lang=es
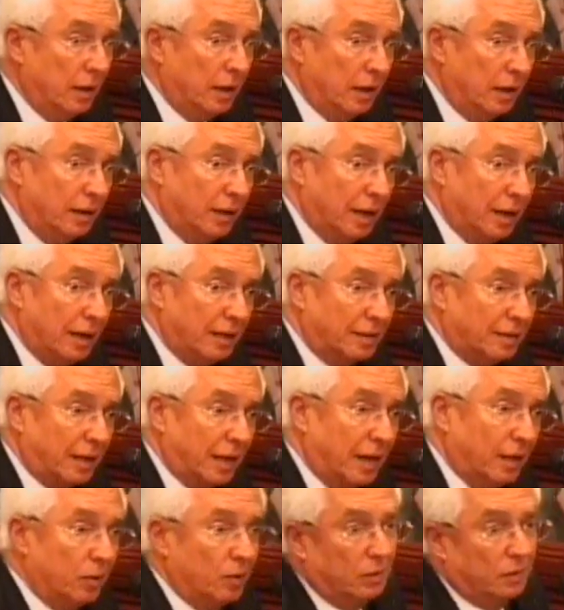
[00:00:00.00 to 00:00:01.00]
y el
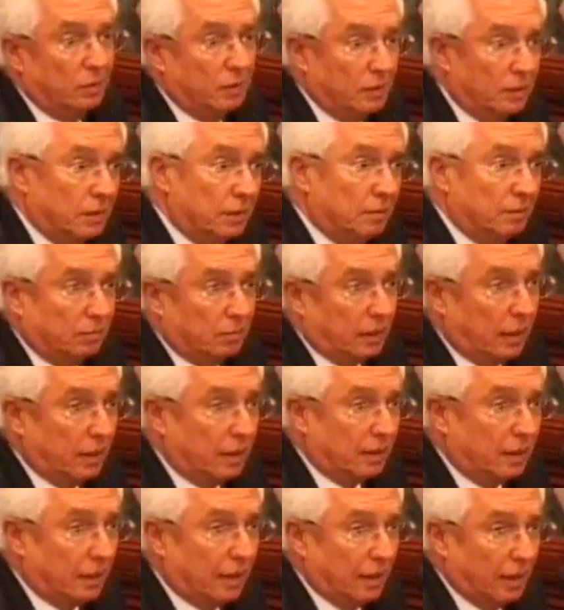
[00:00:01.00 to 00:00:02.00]
Estado
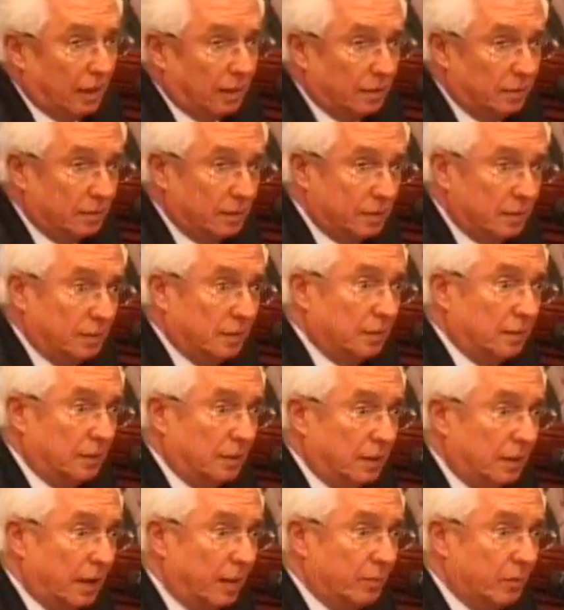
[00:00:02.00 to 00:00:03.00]
tendría
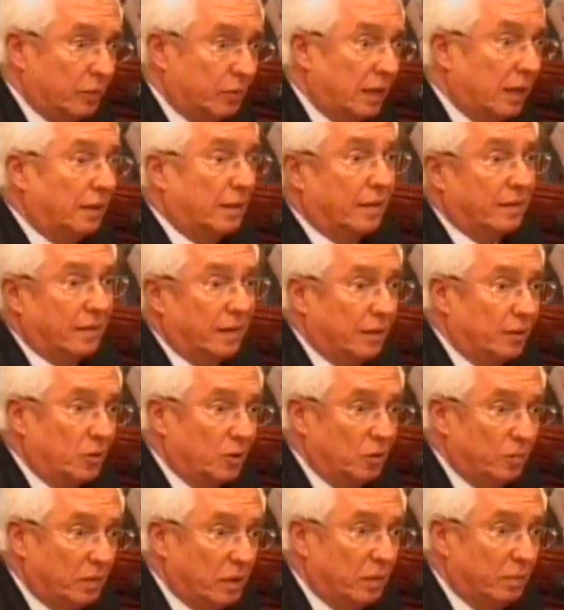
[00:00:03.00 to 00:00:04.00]
digamos,
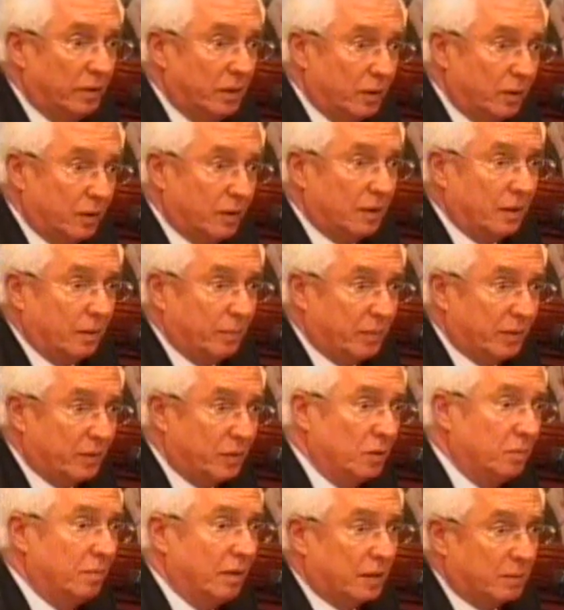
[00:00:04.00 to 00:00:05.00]
700 mil millones de
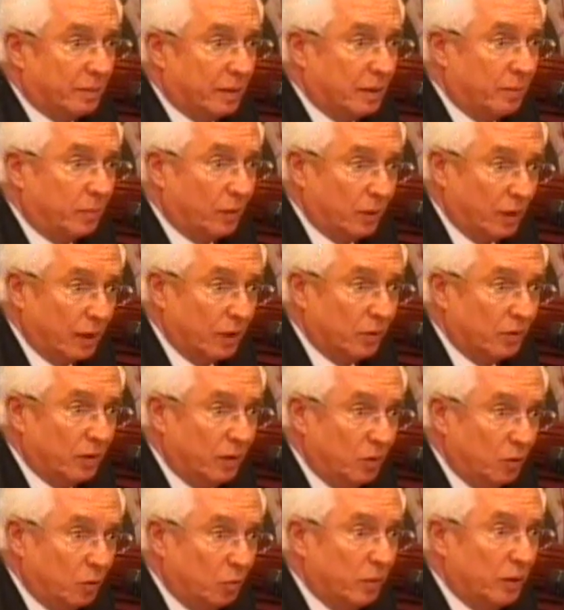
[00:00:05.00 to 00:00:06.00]
pesos más para ponerlos
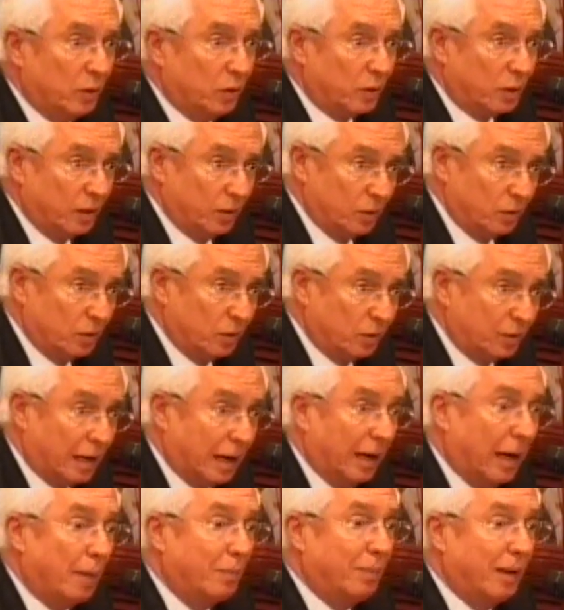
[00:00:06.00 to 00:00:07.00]
en números redondos. O sea,
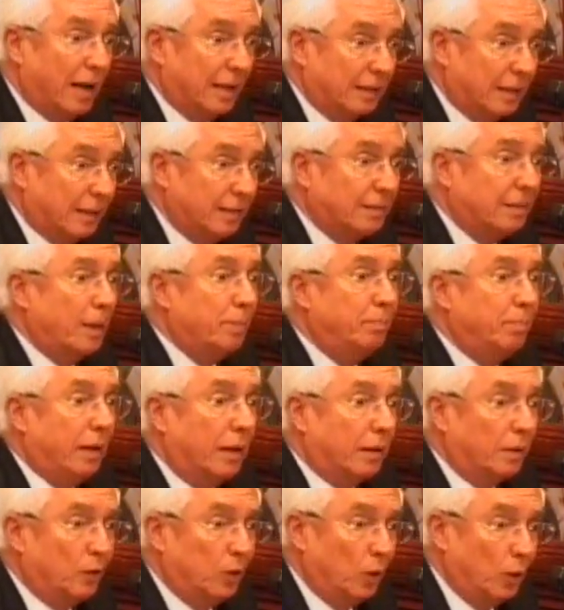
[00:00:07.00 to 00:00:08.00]
la plata se
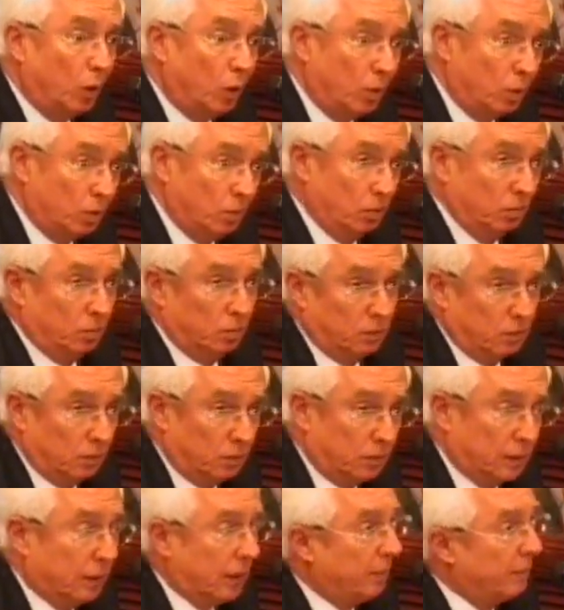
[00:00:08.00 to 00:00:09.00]
perdió.
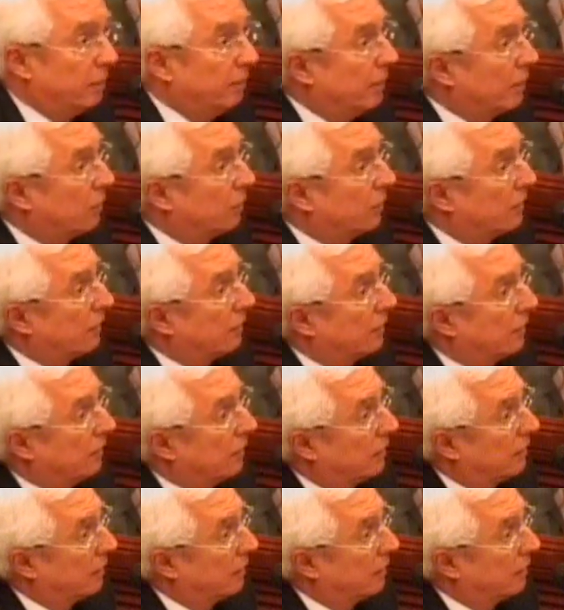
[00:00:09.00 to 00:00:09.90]
Esa es la primera cosa que tiene que